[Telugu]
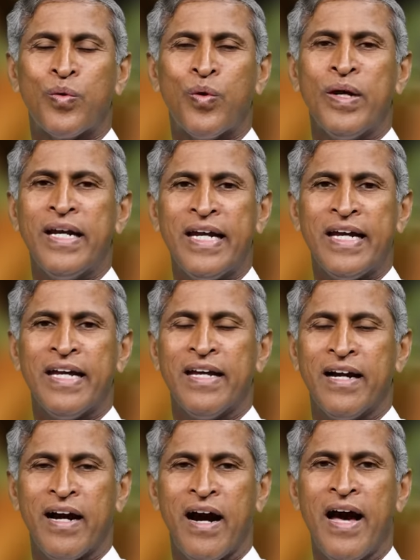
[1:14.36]
కొన్ని
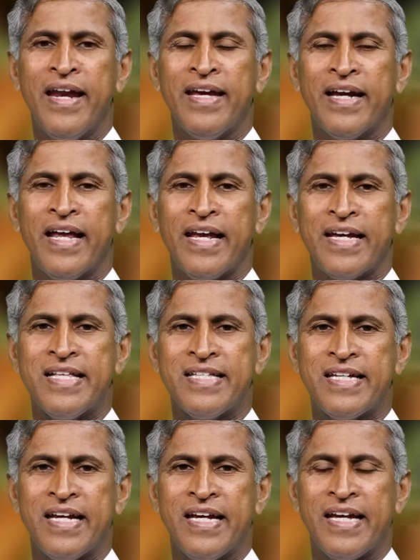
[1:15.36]
హాని
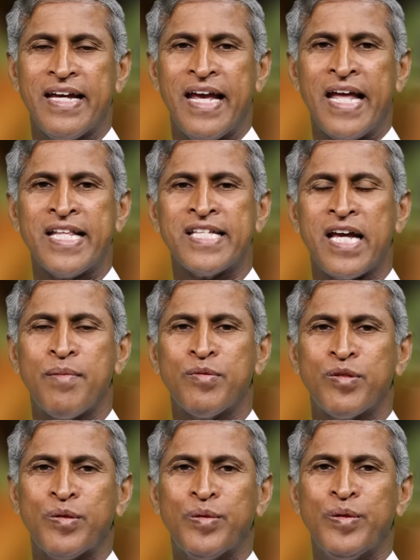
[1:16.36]
కలిగించే
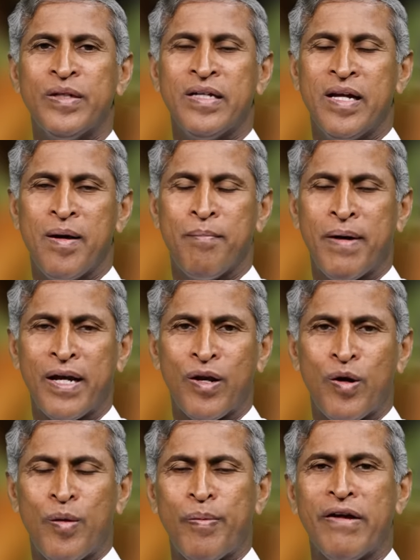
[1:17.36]
ఎంజైమ్స్ మన
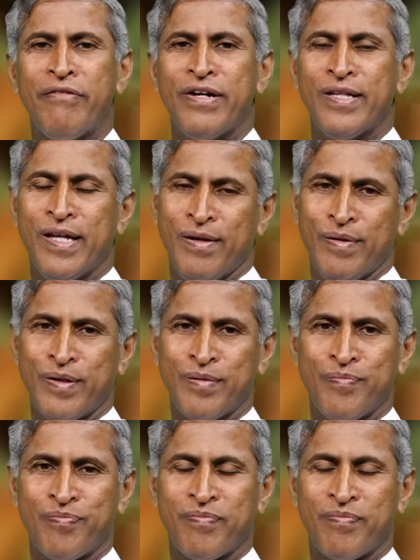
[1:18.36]
లోపల విడుదలవటం